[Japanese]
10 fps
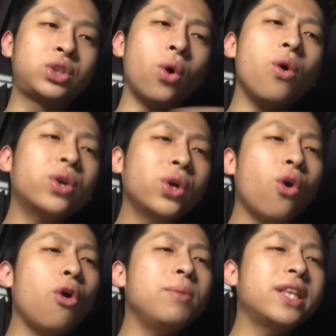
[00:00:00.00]
状
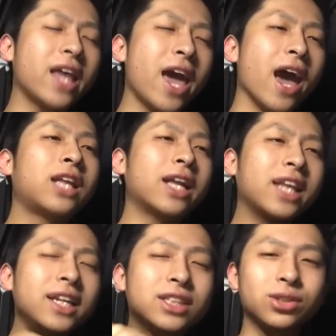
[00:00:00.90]
況を見て、
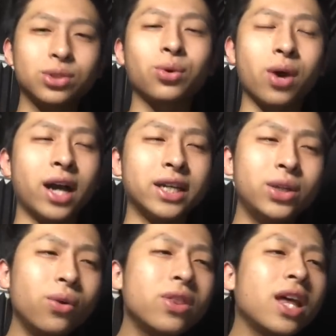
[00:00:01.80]
縦にするとか、
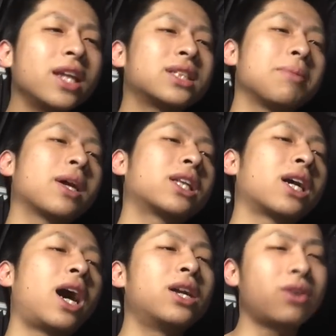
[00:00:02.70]
いろんなね、攻め
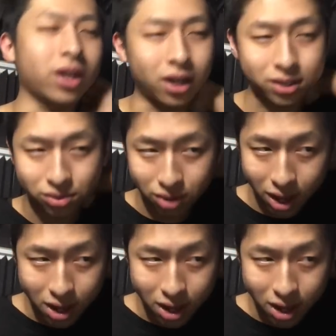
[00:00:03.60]
方があるわけなんですよね。